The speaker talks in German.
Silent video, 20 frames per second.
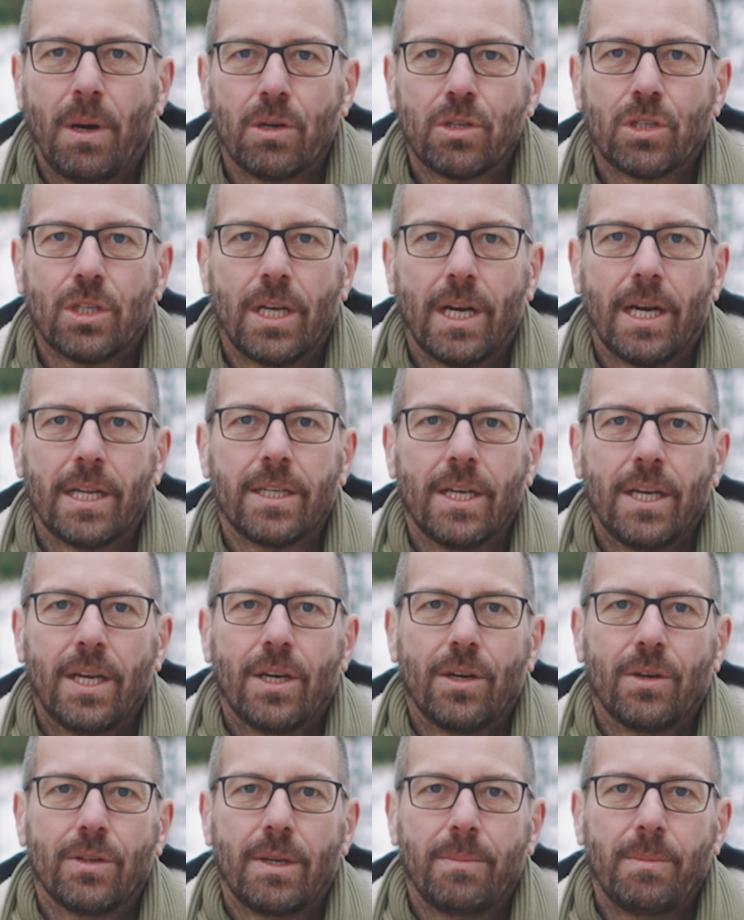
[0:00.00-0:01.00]
Baustart
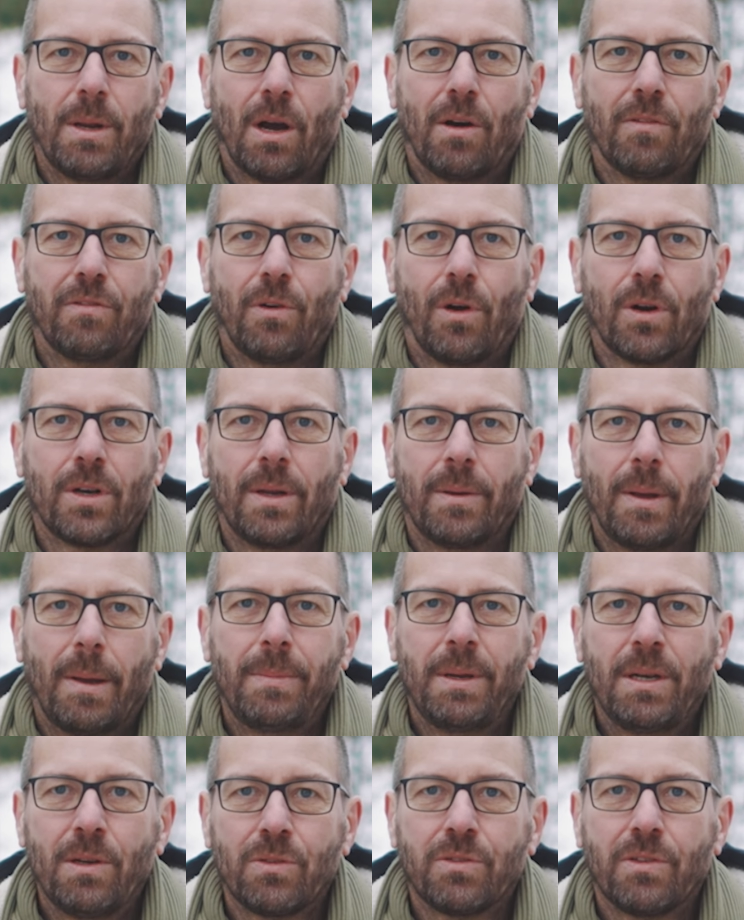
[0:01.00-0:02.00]
und dem darauf folgenden
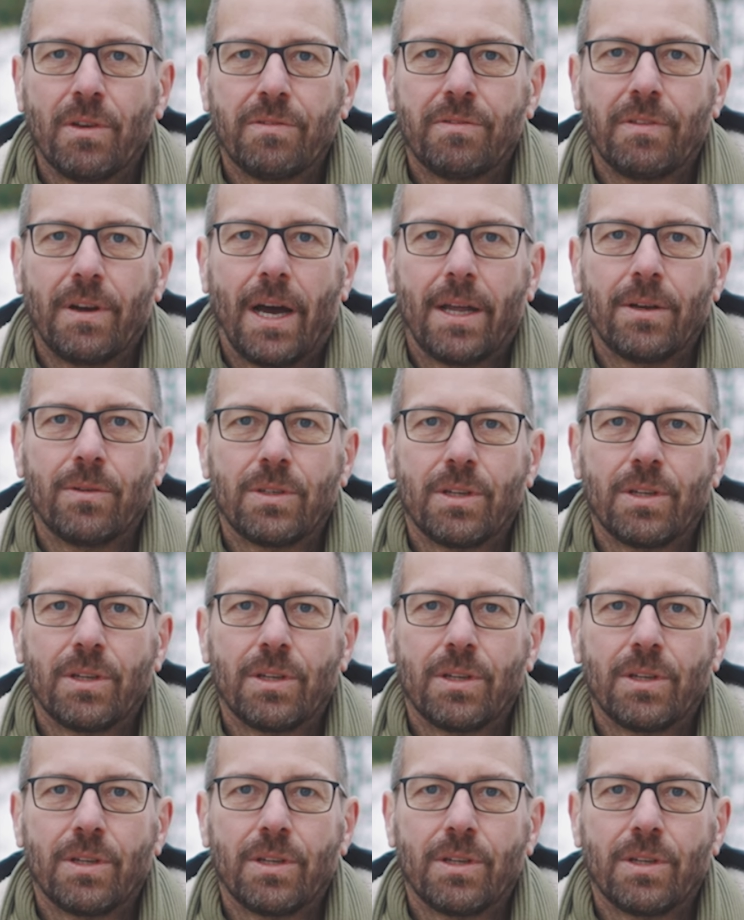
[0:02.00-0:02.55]
Ermittlungsverfahren